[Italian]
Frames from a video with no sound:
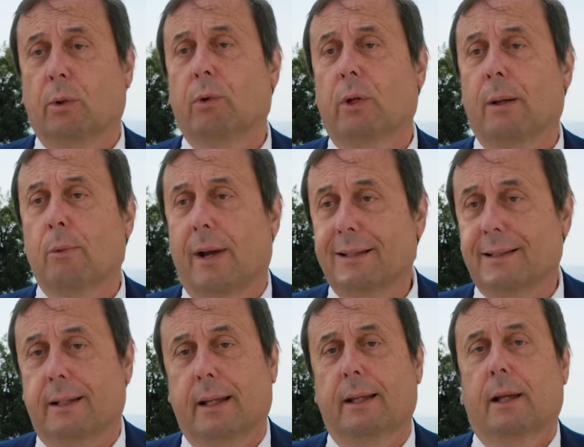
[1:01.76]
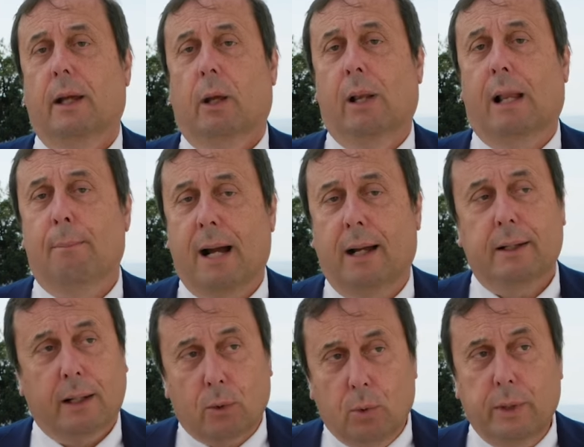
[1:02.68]
Noi vogliamo essere la
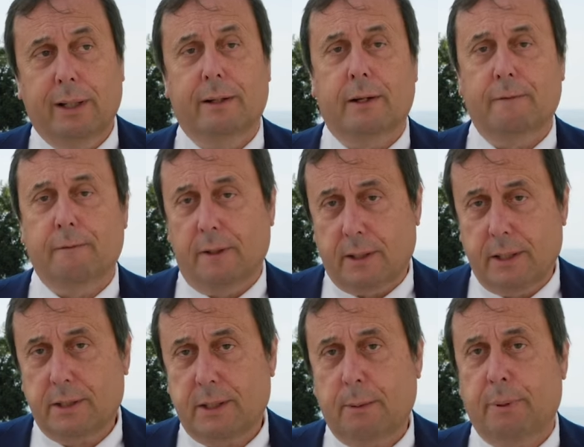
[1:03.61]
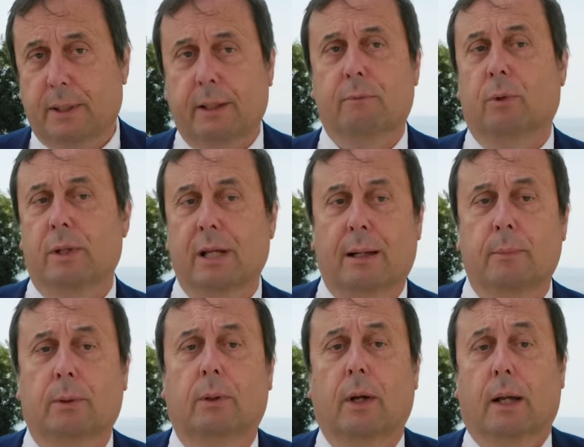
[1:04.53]
banca a cui riferirsi perché
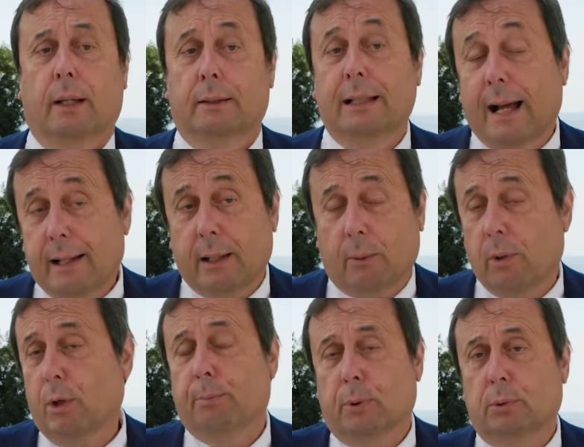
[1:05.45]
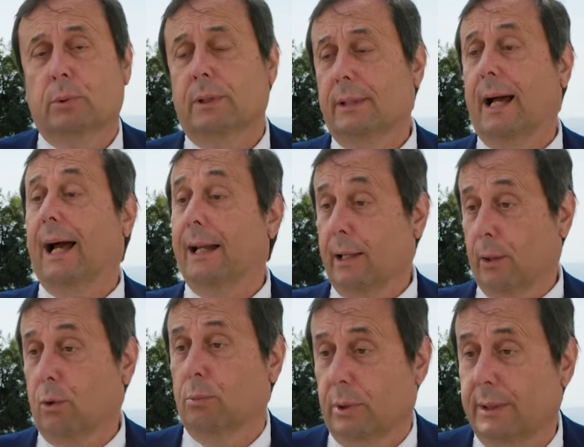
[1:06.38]
vogliamo dare quelle opportunità alle
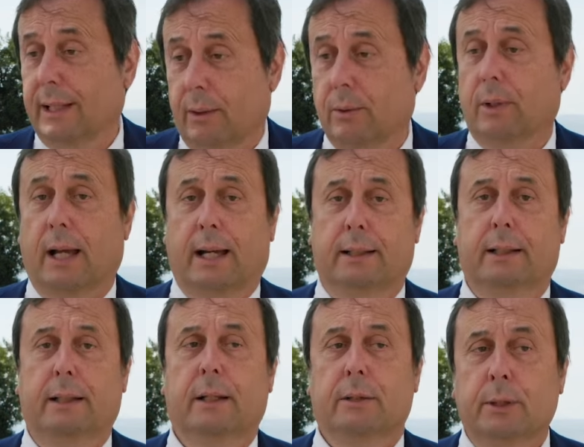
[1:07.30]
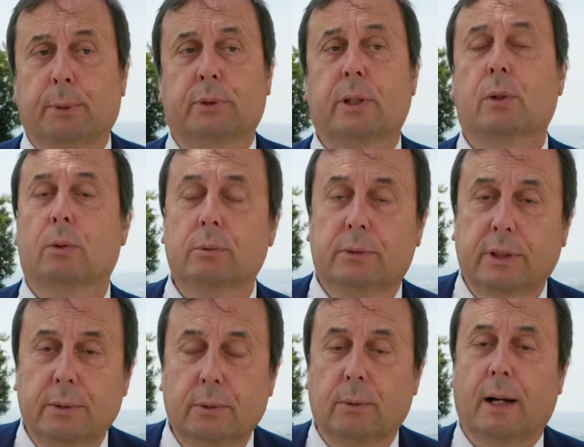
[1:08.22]
comunità locali di poter
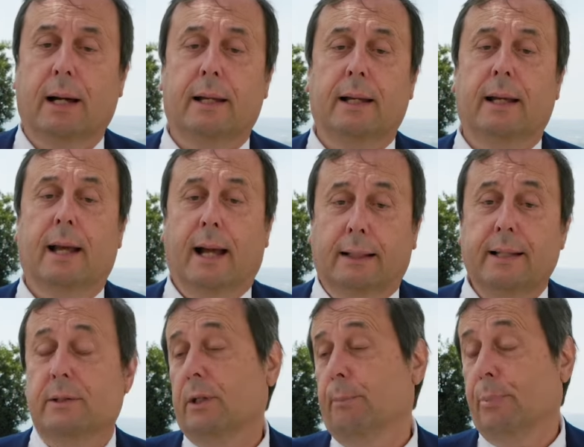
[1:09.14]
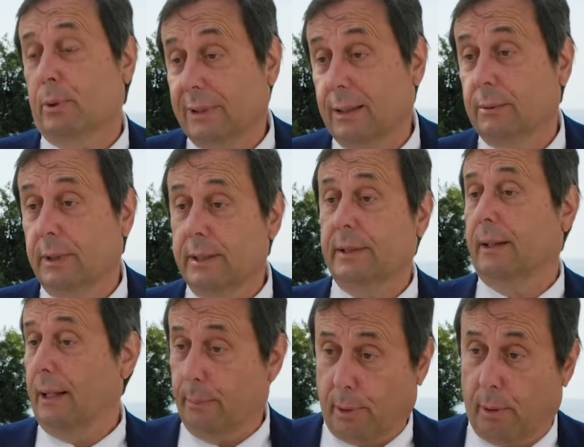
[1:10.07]
continuare ad essere protagonisti
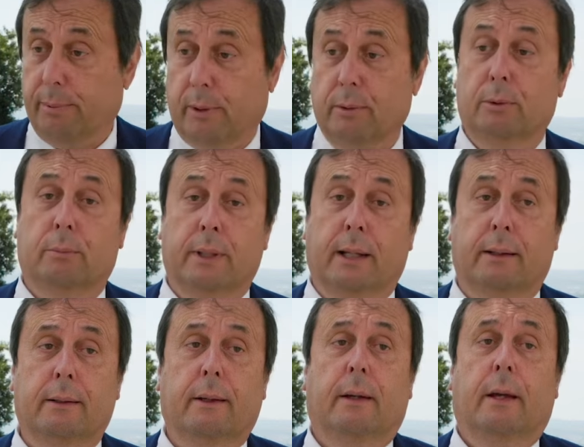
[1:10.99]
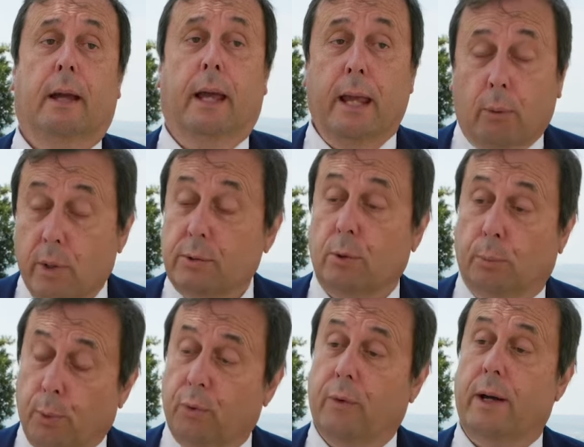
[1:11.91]
della propria economia e questo lo
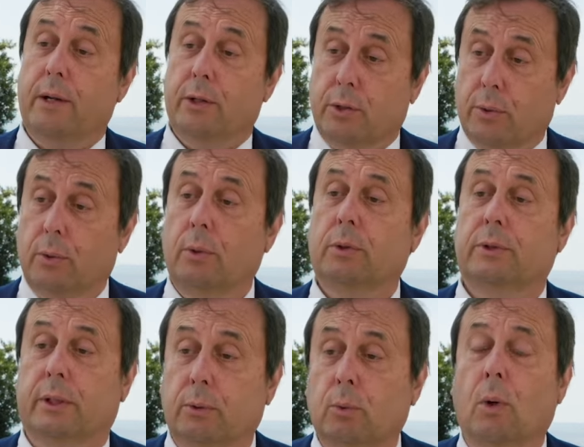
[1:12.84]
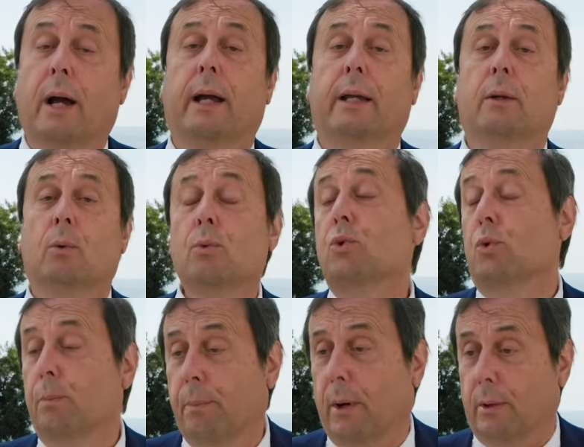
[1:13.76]
puoi fare solo se tu hai un
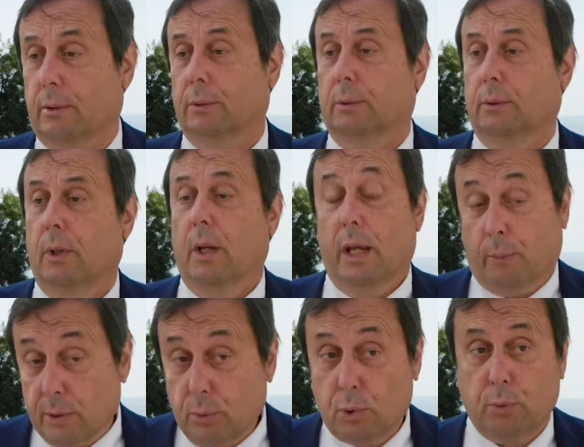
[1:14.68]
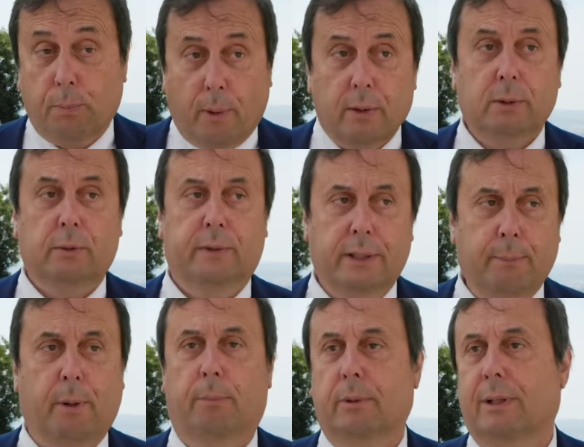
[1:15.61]
supporto e questo supporto viene
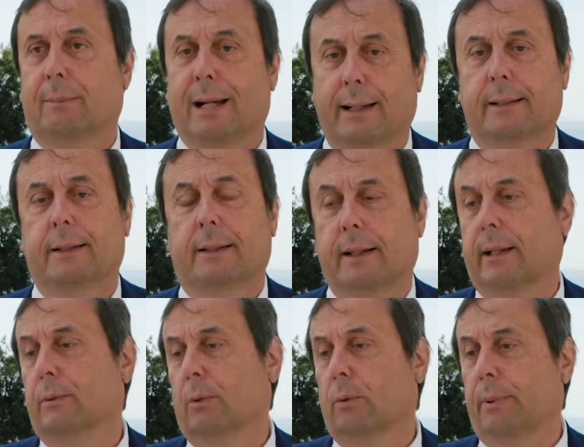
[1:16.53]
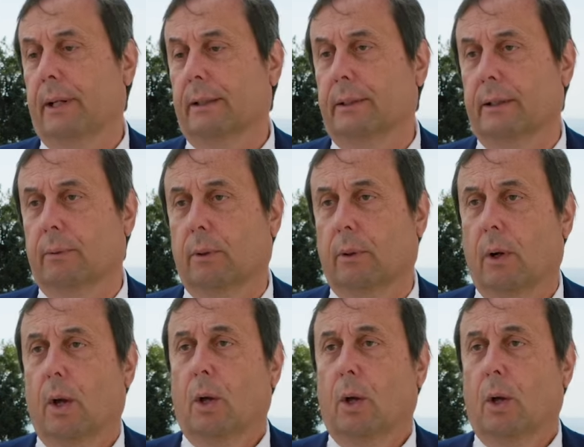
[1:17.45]
proprio dalle banche di credito cooperativo.